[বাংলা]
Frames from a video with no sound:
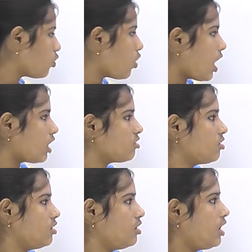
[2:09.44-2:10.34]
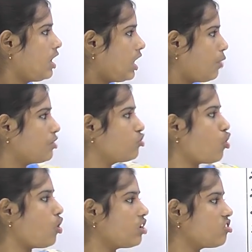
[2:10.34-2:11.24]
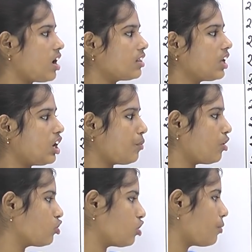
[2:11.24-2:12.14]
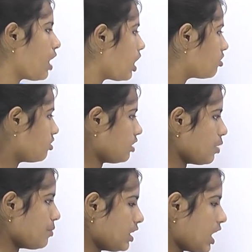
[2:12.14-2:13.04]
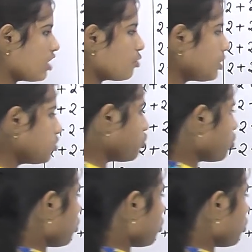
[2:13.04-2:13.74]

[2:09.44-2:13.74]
দেখো আট এবার ছয় সাত গেলে এবার কত হবে আট তাহলে আমি এখানে আটবার যোগ